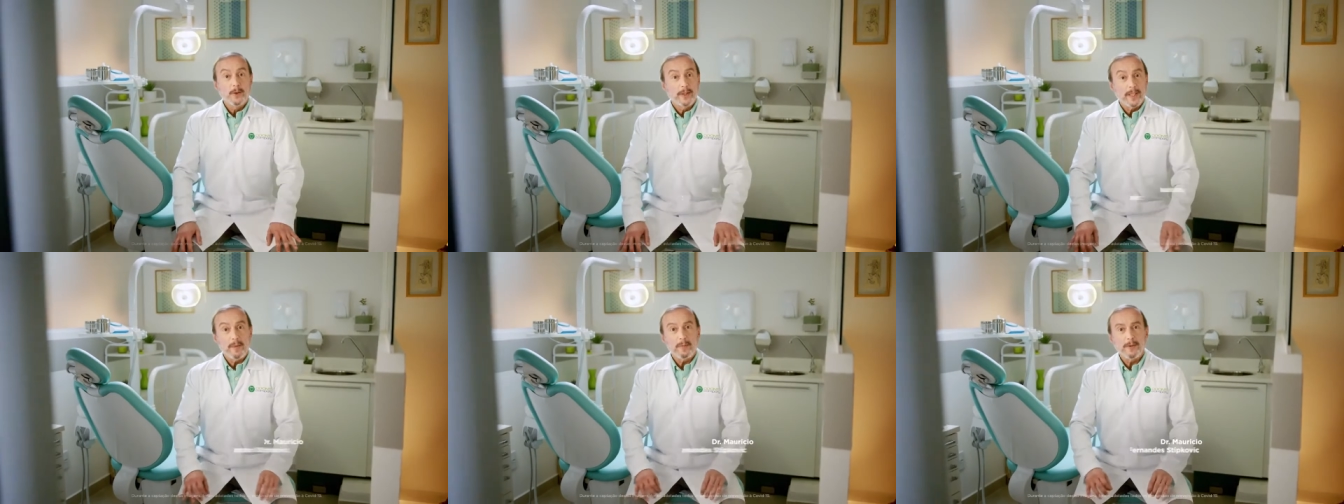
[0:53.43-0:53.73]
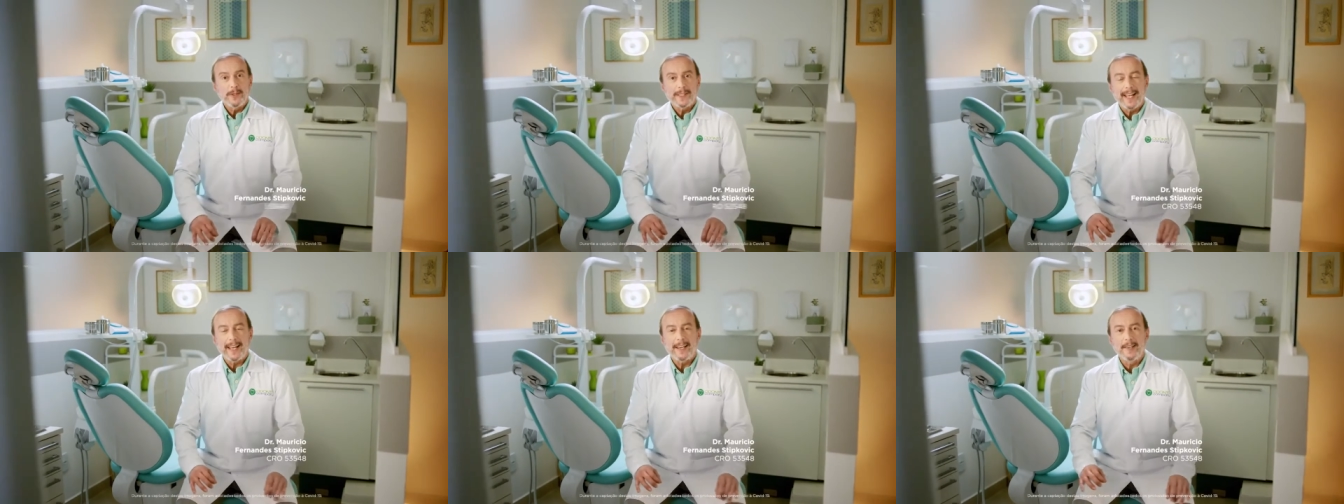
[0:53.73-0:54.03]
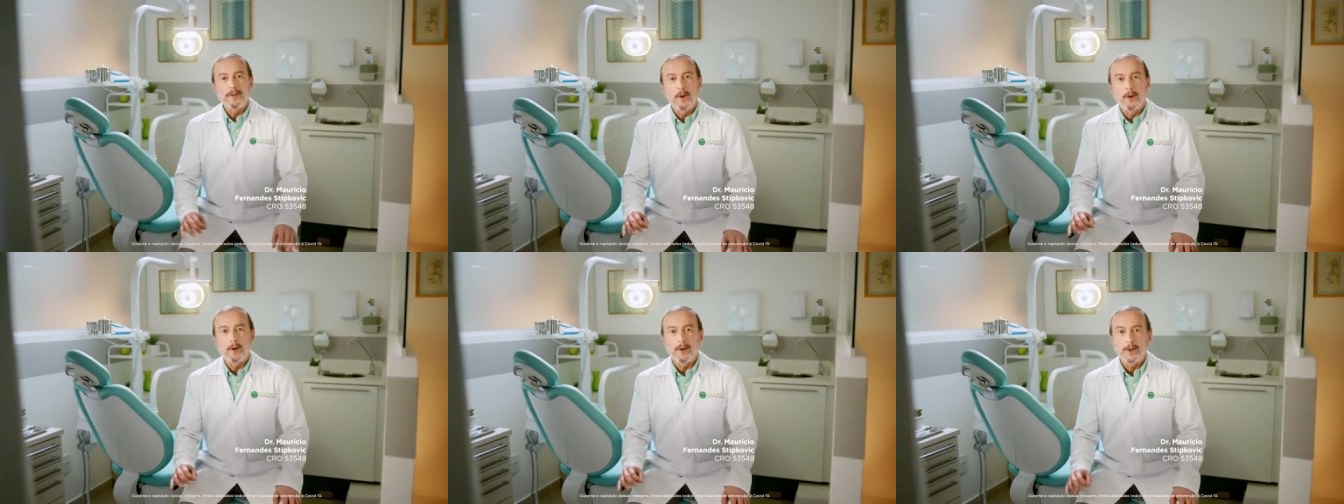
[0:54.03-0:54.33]
Usamos
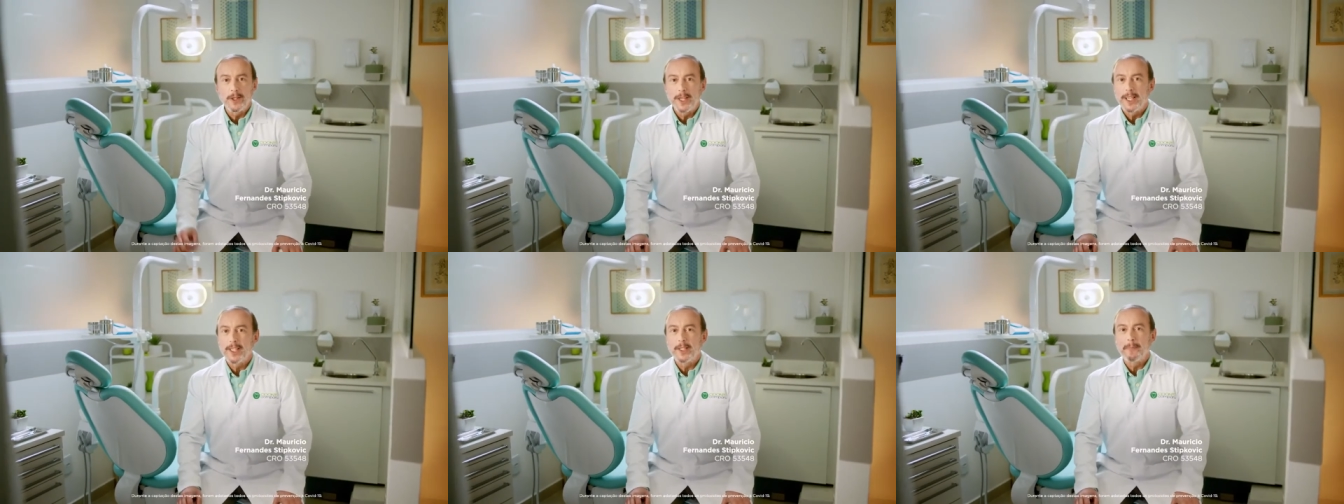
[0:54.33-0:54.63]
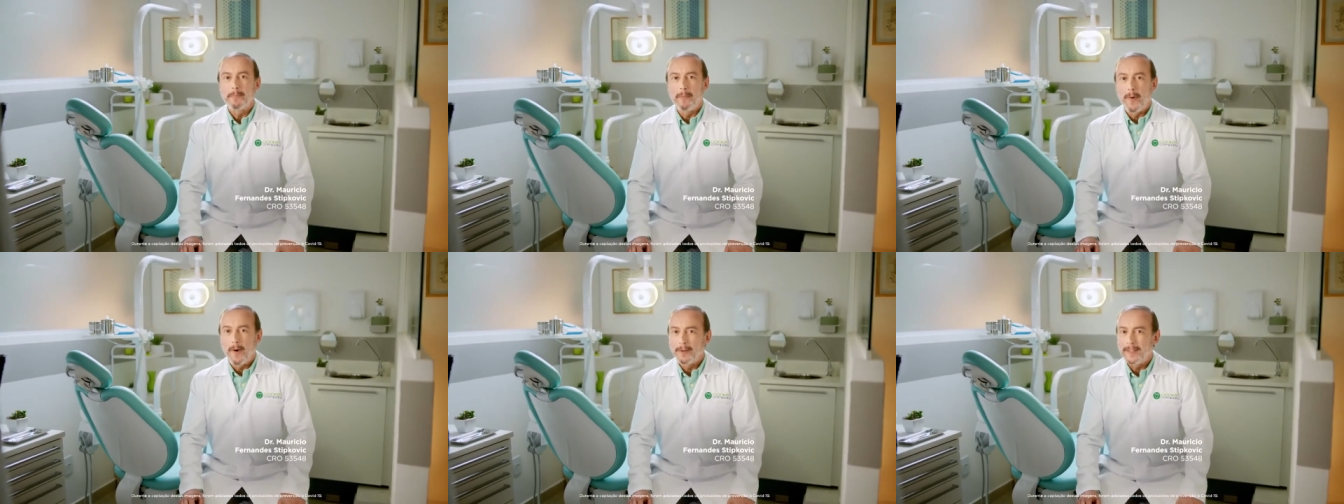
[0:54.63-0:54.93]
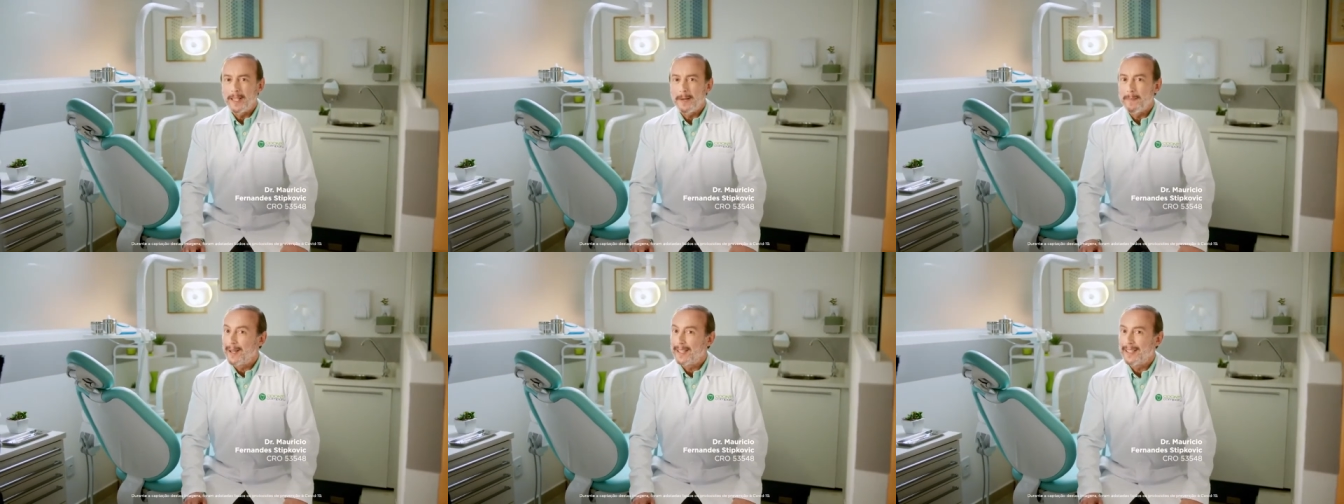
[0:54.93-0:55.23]
tecnologia de
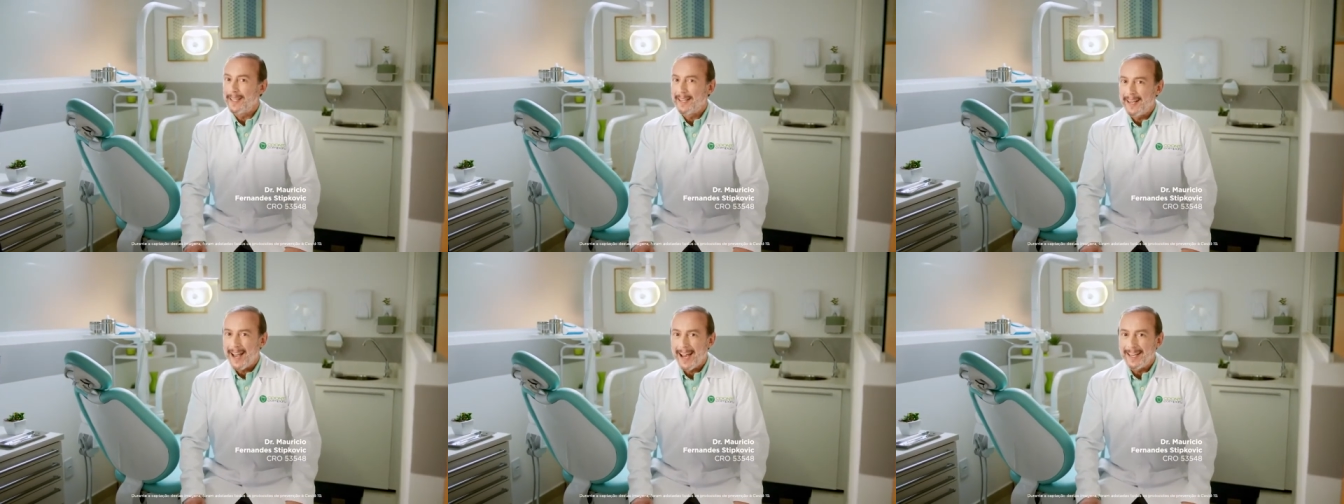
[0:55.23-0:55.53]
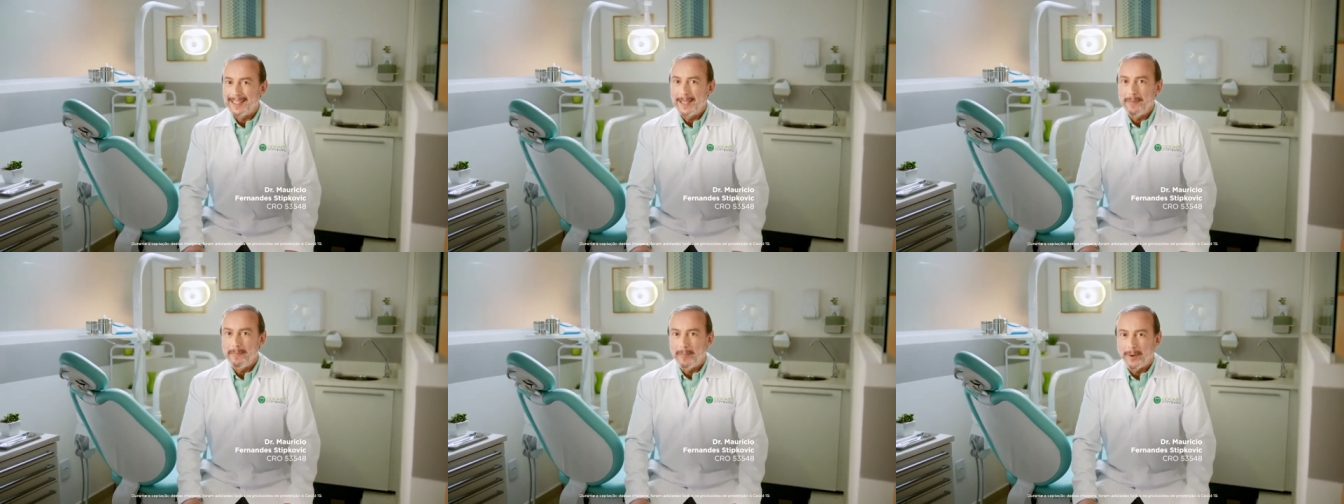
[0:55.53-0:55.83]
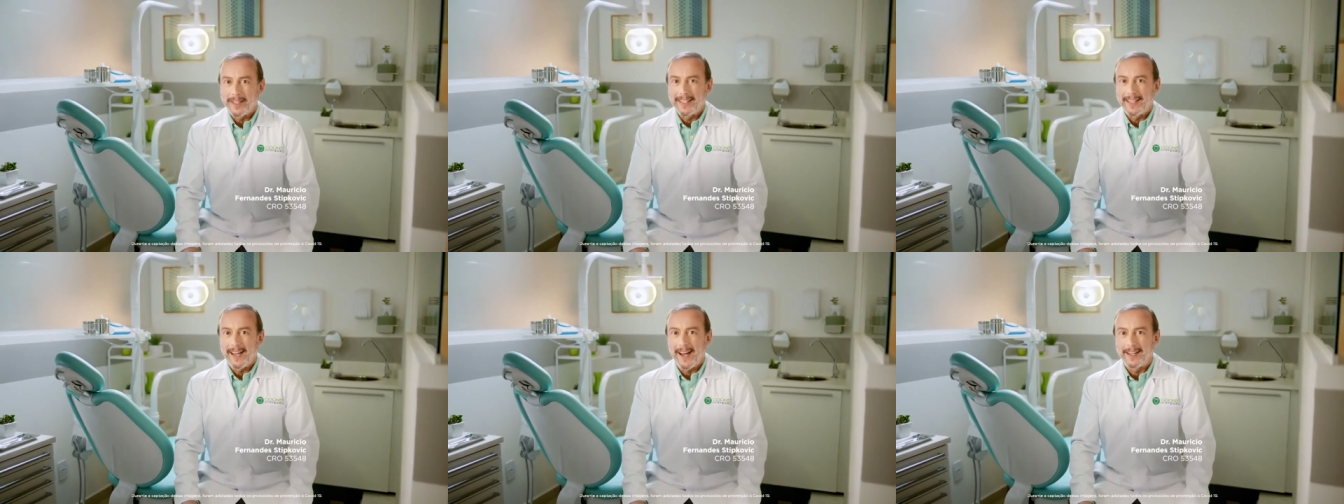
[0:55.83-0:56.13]
ponta e materiais
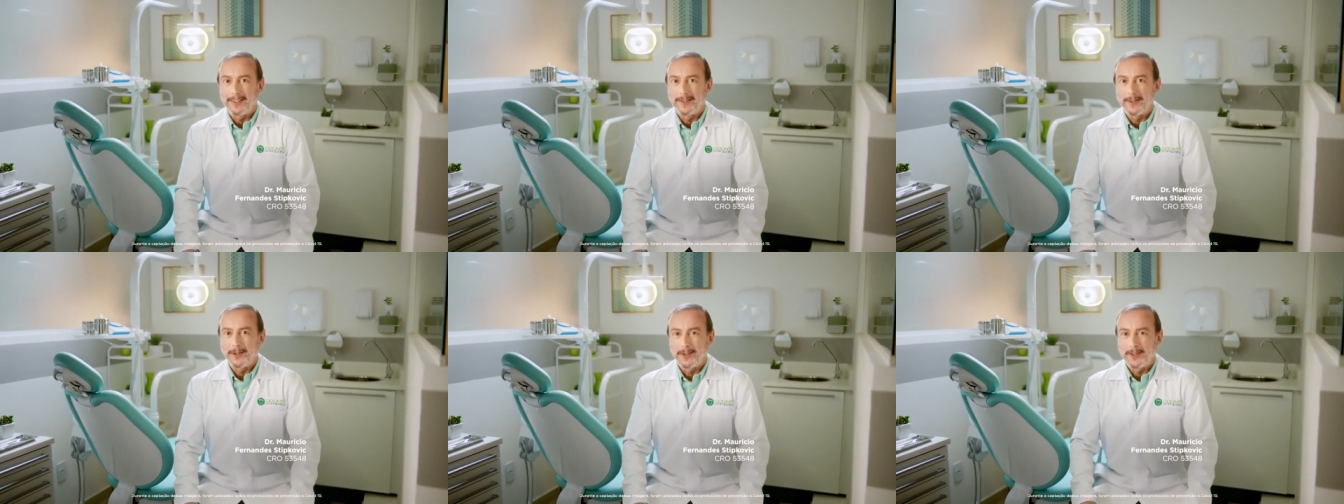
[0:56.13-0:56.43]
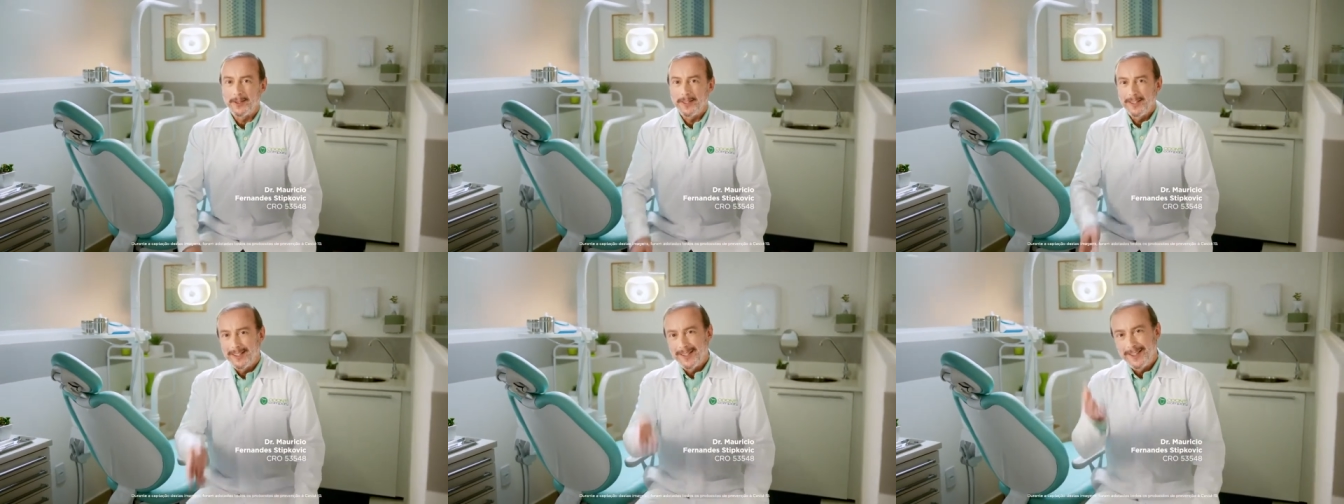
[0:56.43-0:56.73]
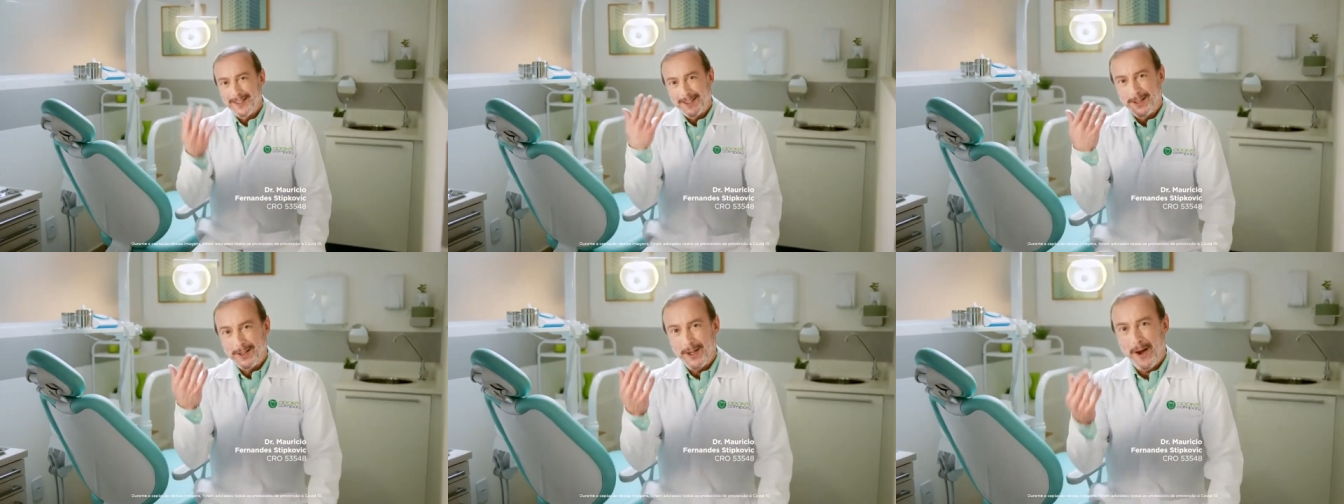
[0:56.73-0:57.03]
importados.
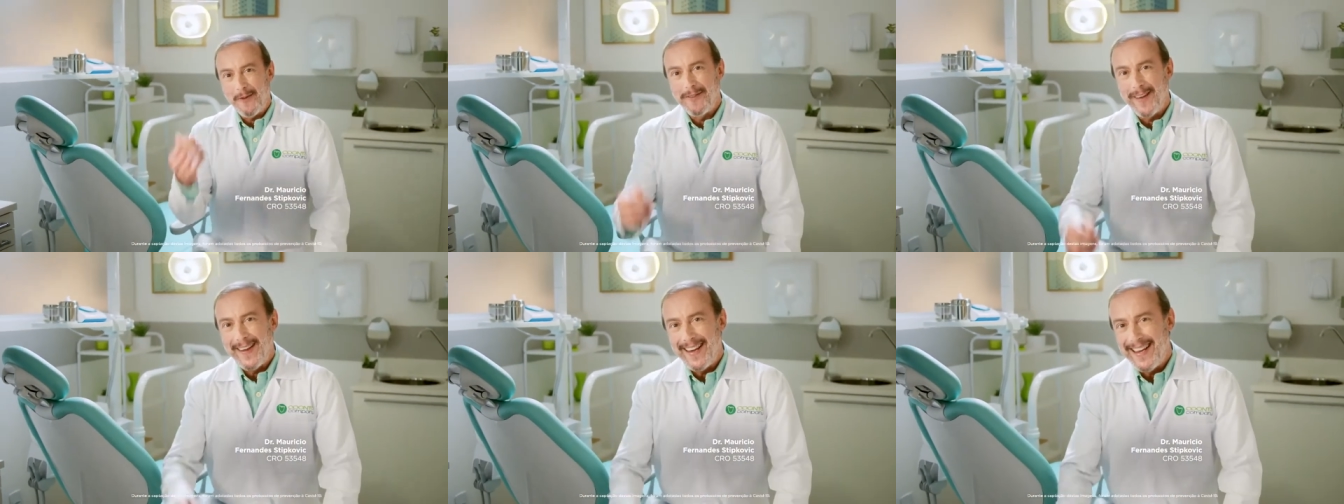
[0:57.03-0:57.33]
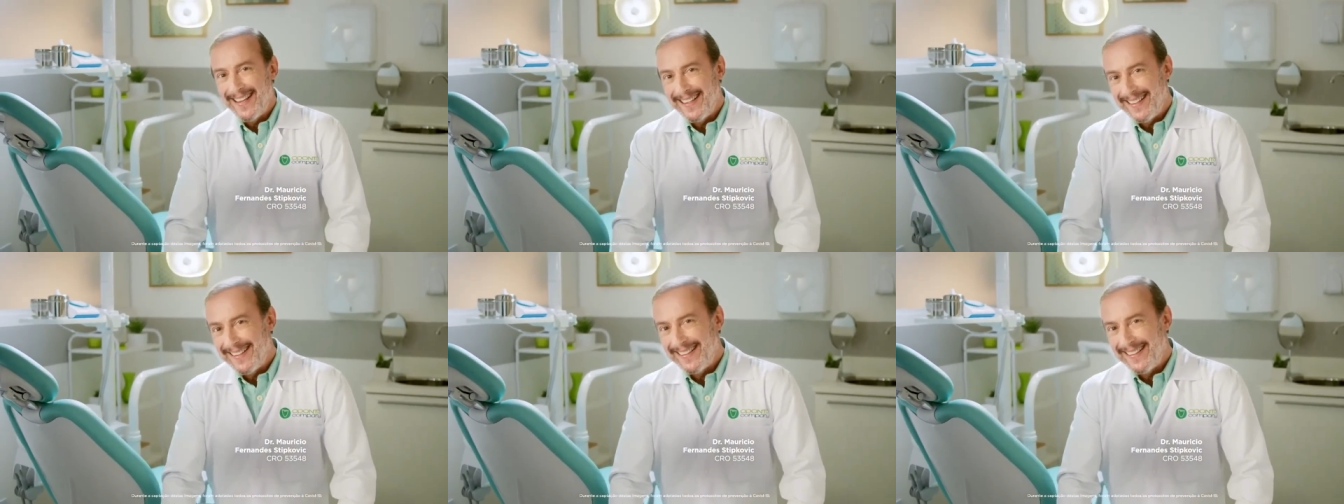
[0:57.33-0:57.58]
Só vem.